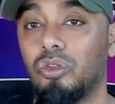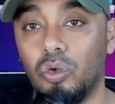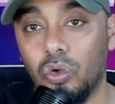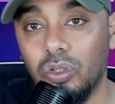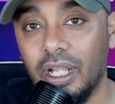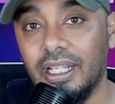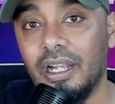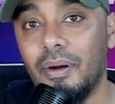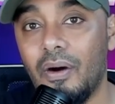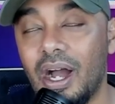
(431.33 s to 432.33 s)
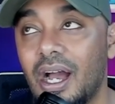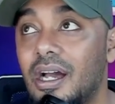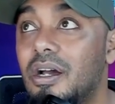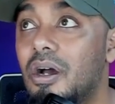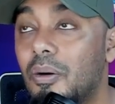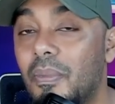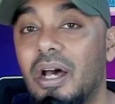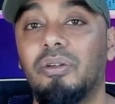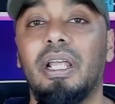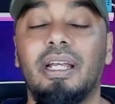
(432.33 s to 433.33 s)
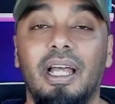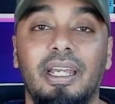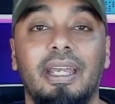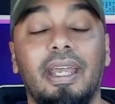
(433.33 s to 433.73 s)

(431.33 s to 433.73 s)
turun lagi dari bawah, baru naik lagi.